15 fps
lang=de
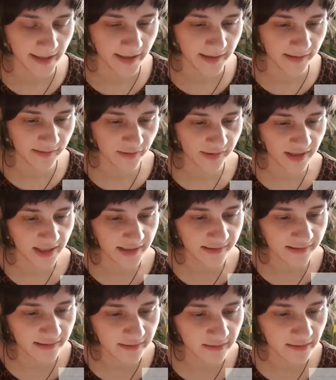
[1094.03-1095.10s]
Die
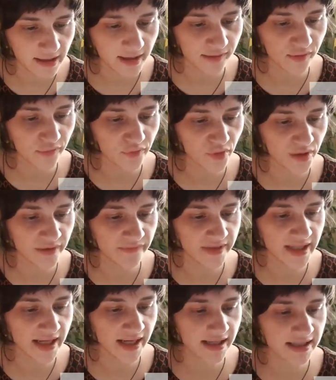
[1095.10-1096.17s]
Sozialisten also wollen
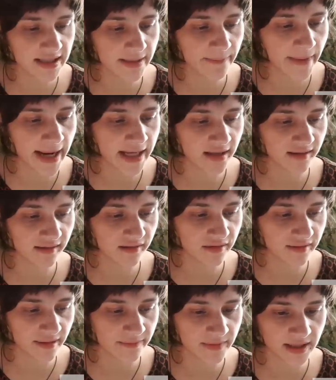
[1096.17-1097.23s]
wieder in Gemeinden
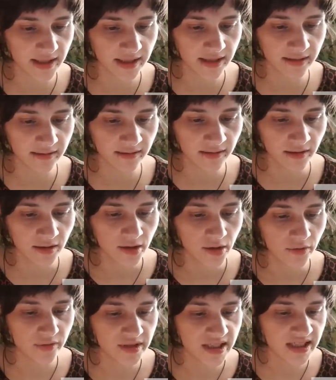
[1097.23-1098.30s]
zusammentreten
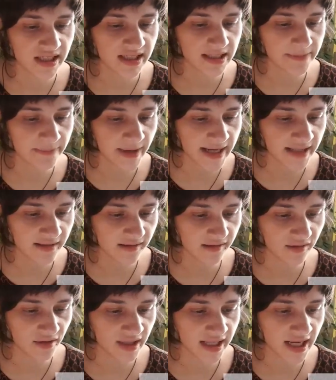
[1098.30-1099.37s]
und in den Gemeinden
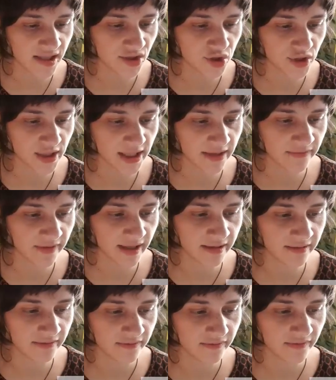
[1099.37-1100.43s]
soll hergestellt
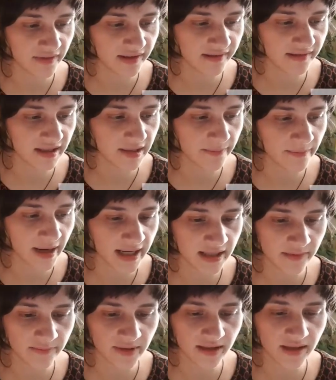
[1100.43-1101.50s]
werden, was die
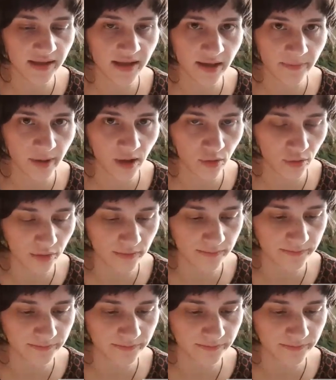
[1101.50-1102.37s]
Gemeindemitglieder brauchen.